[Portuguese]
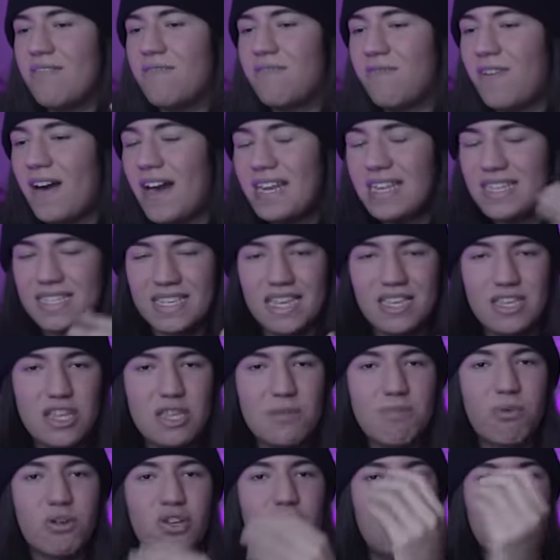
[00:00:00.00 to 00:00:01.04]
falhas que a
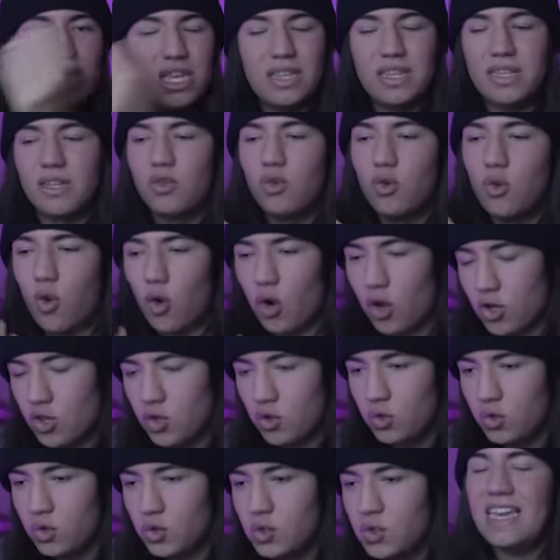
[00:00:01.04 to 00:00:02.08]
gente pode injetando
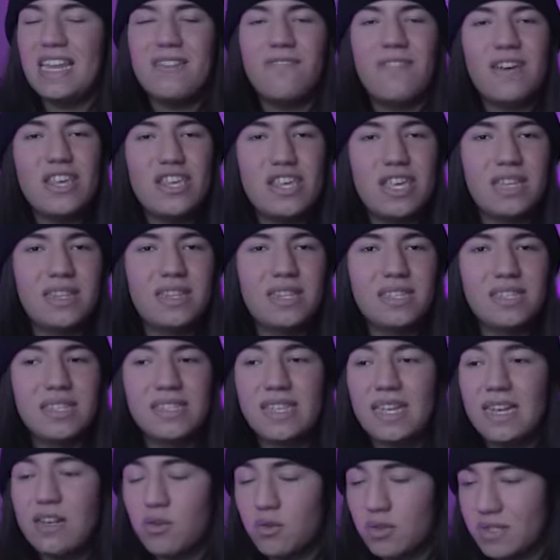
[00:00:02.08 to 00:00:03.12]
códigos e ele vai injetando
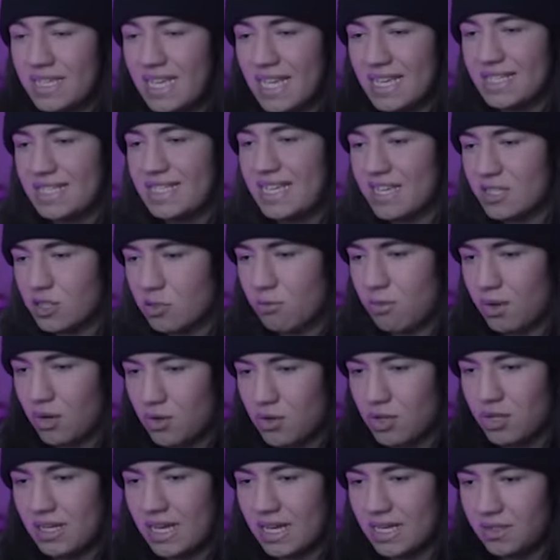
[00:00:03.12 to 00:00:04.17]
até ele conseguir acesso ao banco
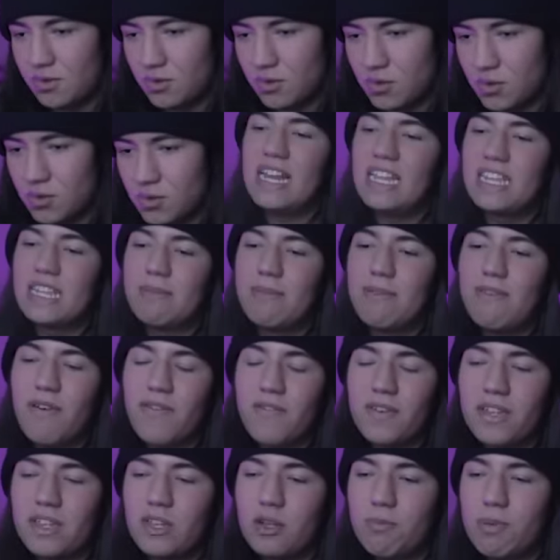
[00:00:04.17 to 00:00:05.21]
de dados. E ele também vai
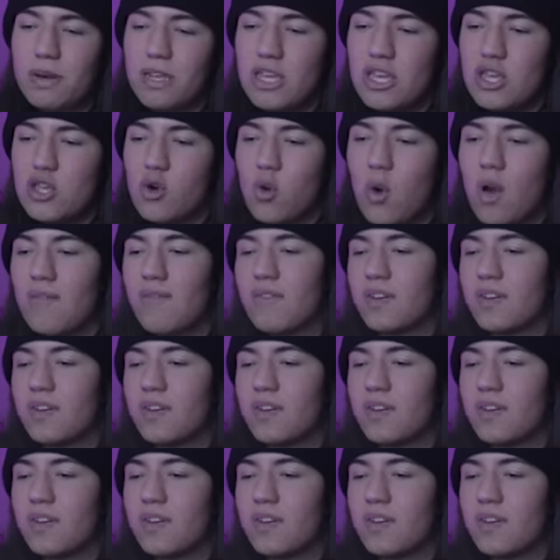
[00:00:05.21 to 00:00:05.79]
falando pra gente qual é